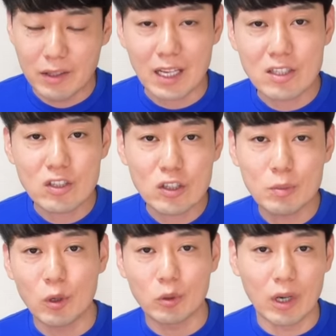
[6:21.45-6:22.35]
何
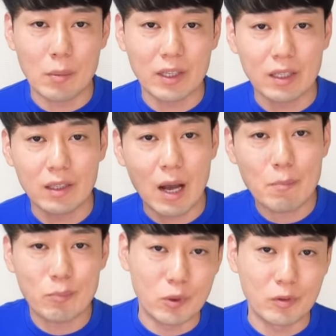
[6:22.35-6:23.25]
十秒とか、まあ、
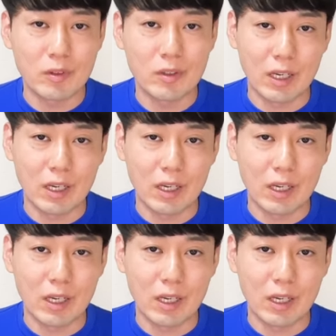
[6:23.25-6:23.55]
何分、